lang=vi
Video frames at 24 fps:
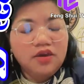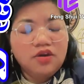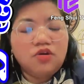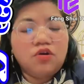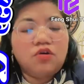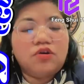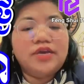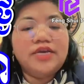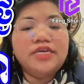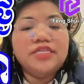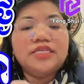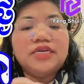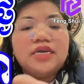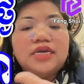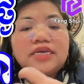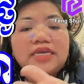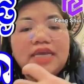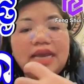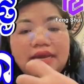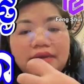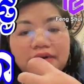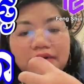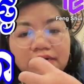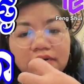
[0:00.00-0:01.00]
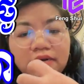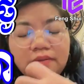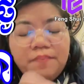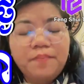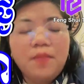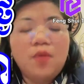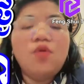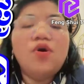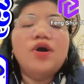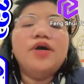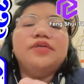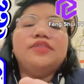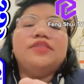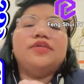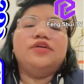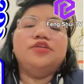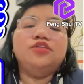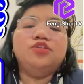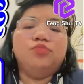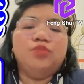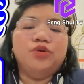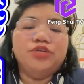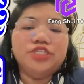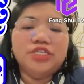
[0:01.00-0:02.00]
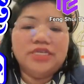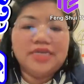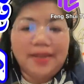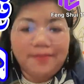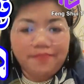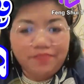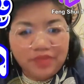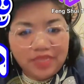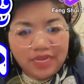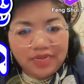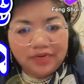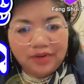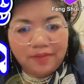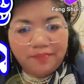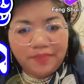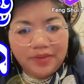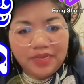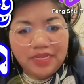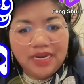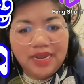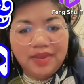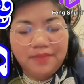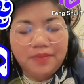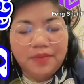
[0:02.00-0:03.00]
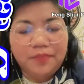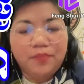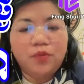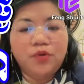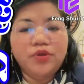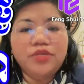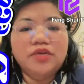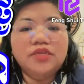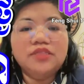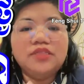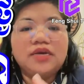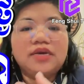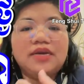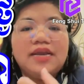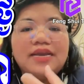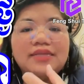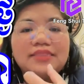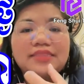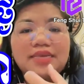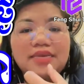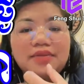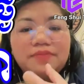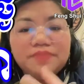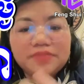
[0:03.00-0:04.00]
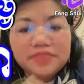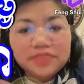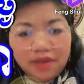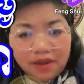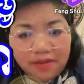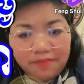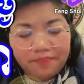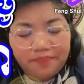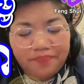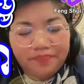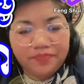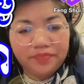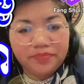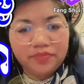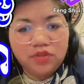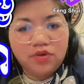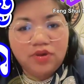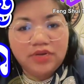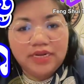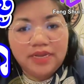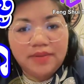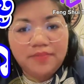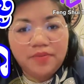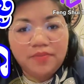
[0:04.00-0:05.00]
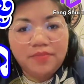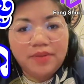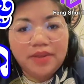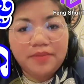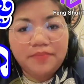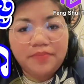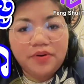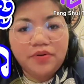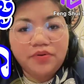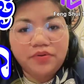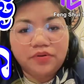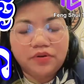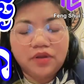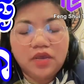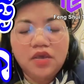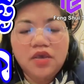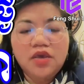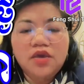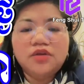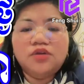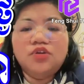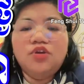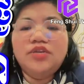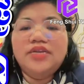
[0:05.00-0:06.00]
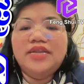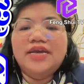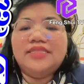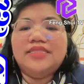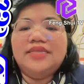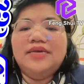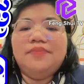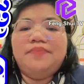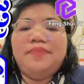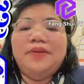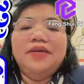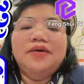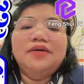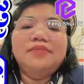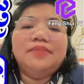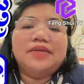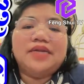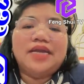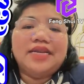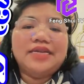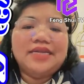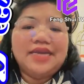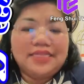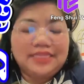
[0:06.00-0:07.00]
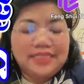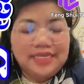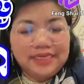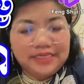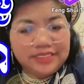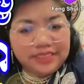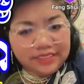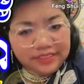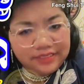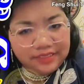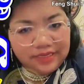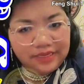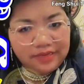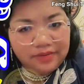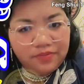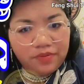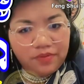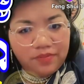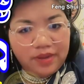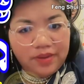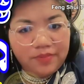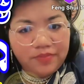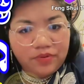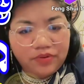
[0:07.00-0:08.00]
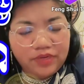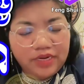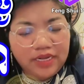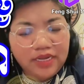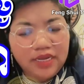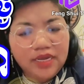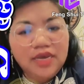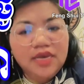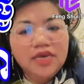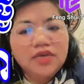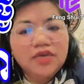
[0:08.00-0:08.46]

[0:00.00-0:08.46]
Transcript: có kê tơi ca rơ po ở tơi cho buổi năm đang đọc pi đây bị buổi dương thời ca thiệp xong toàn đấy bụng ai bồn đôi nhẹ thiệt phương mà anh đã thiệt chơi bụng ai bồn á